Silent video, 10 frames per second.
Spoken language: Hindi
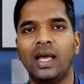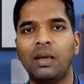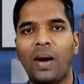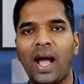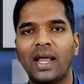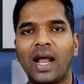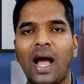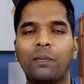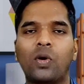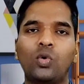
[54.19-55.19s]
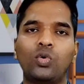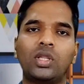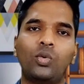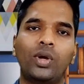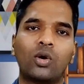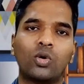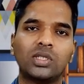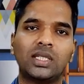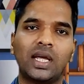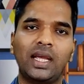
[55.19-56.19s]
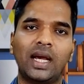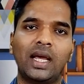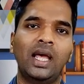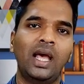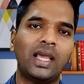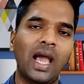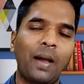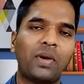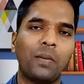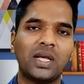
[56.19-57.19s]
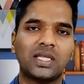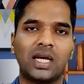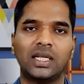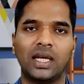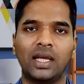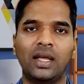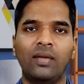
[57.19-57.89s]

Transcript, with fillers: कि बायर आपको ढूंढते हुए कौन सी तरीका है कि आपके पास आ जाए